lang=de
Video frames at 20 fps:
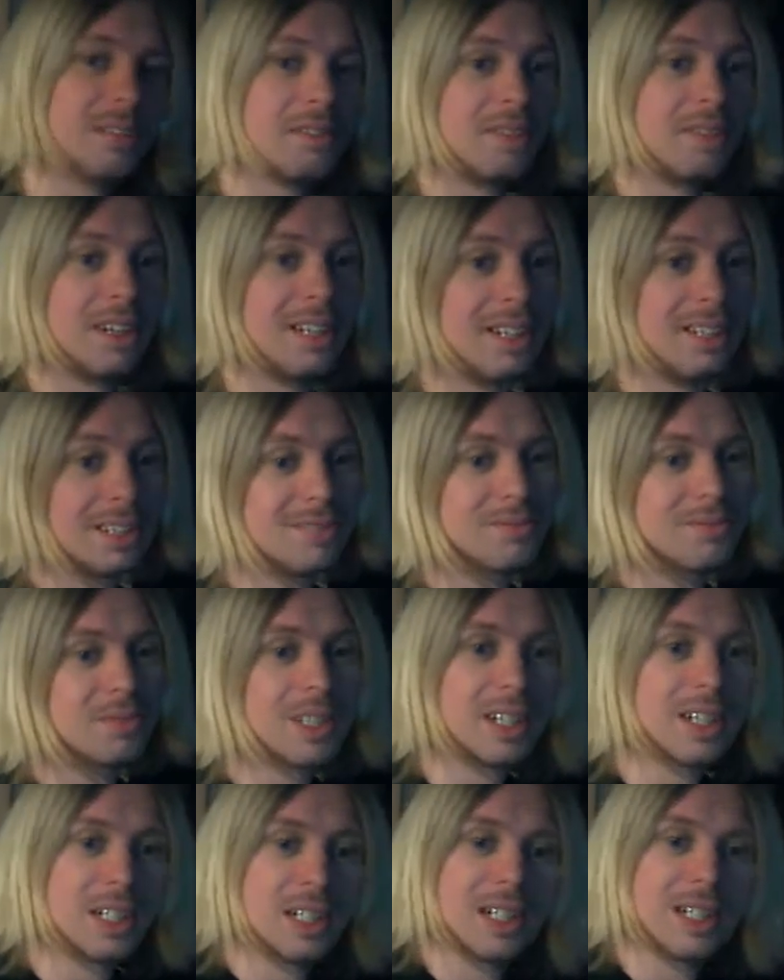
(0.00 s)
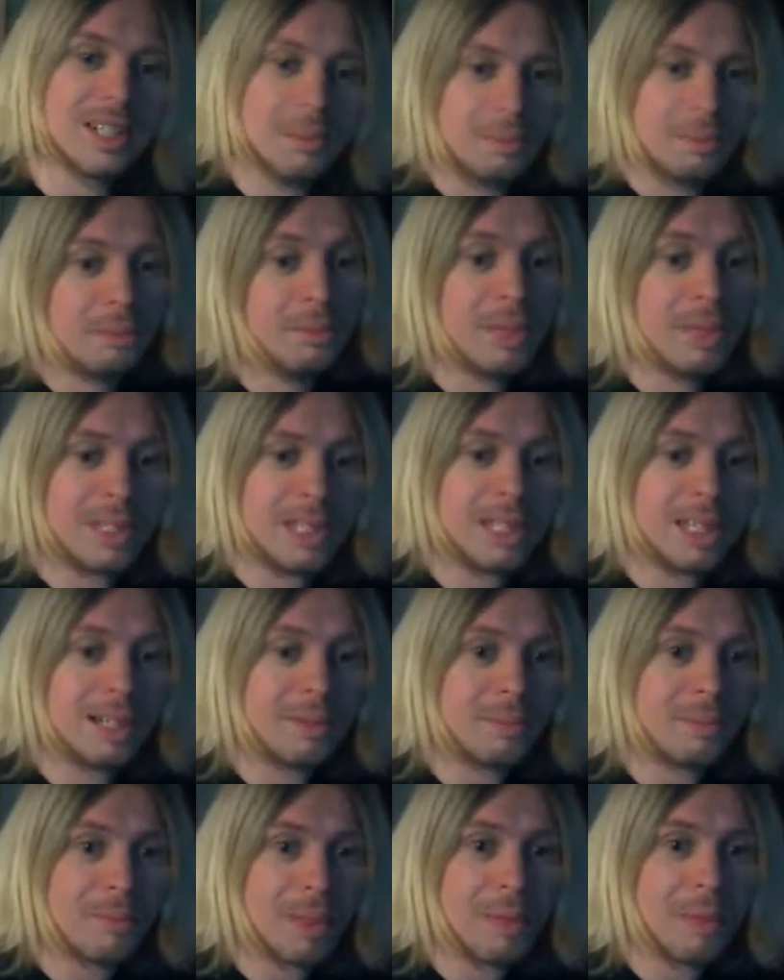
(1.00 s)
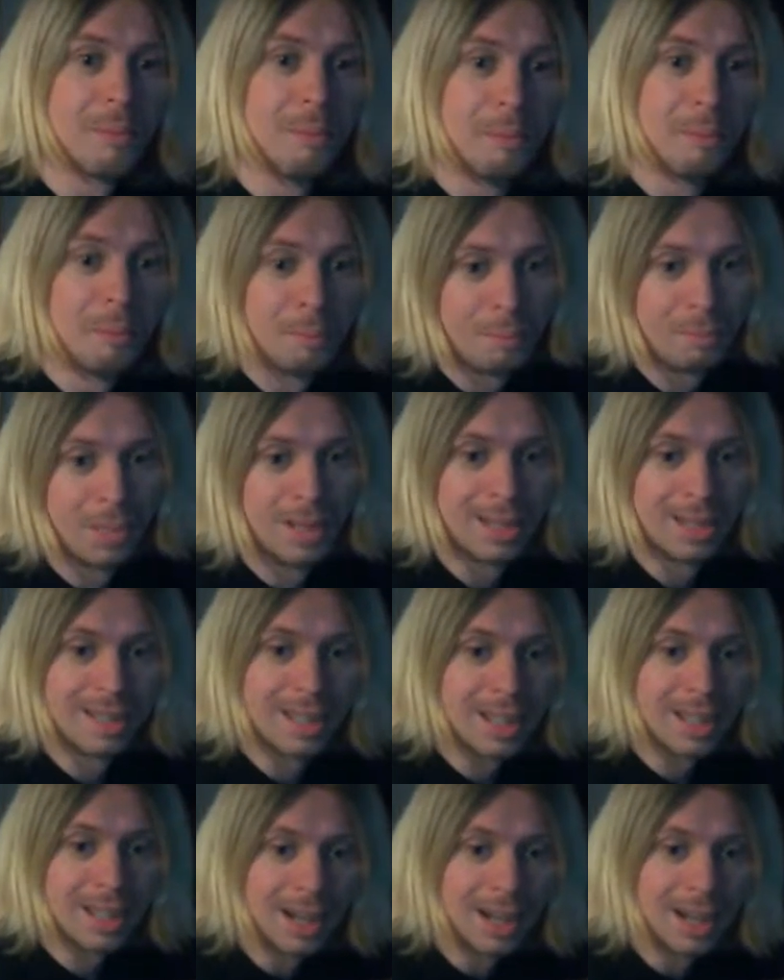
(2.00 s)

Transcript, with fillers: weil mit ihrem Mann